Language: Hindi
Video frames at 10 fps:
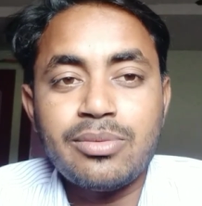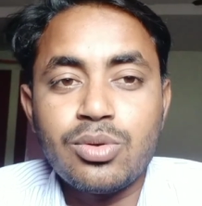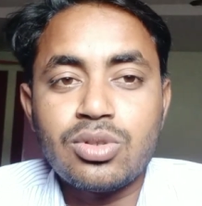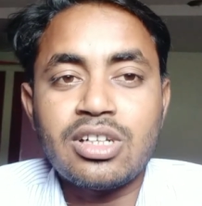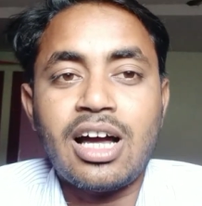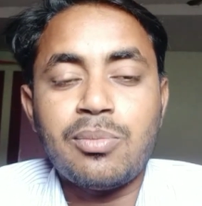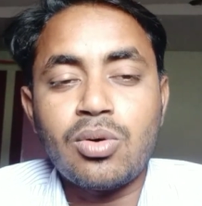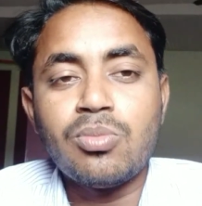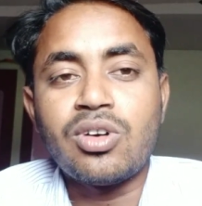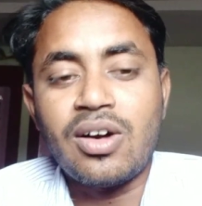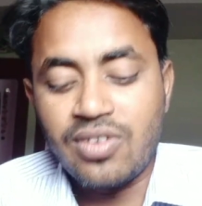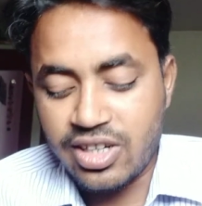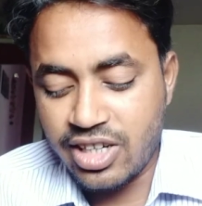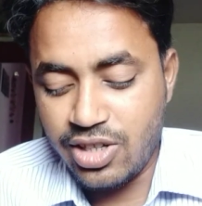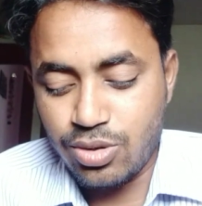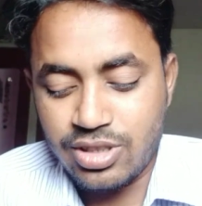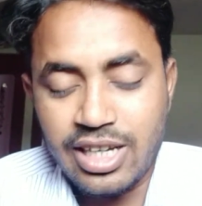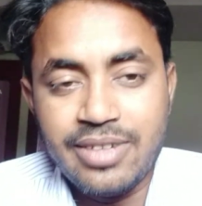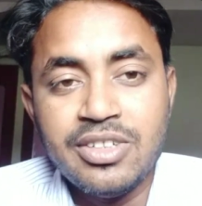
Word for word: उतना आपको मुनाफा नहीं होता है